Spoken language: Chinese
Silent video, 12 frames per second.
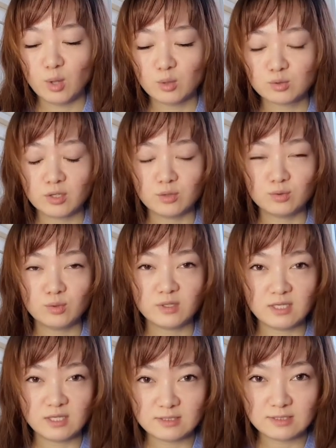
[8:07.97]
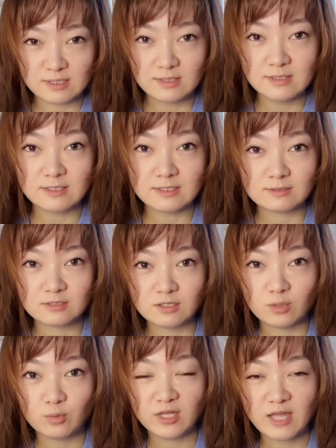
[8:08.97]
所以，如果你仅仅是
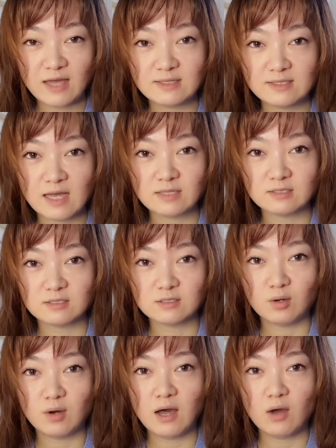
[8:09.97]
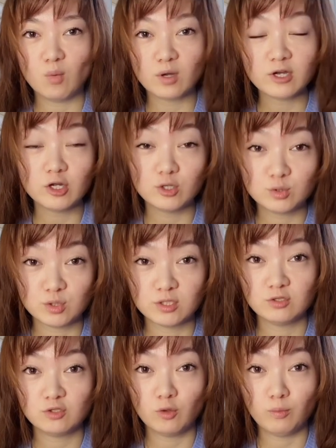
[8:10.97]
因为它的价值的话，我个人觉
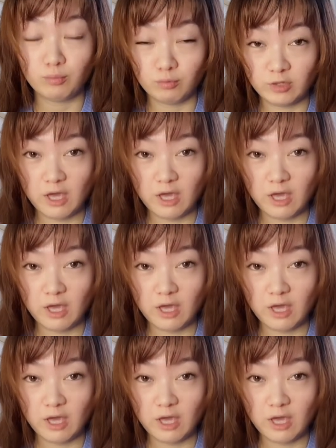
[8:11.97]
得就不要。